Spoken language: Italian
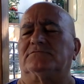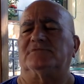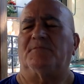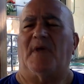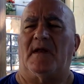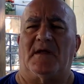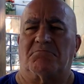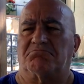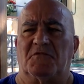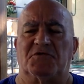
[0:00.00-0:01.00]
si parla
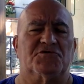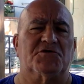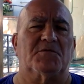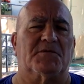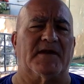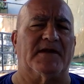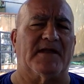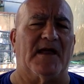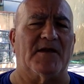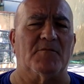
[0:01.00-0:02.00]
25-30 anni,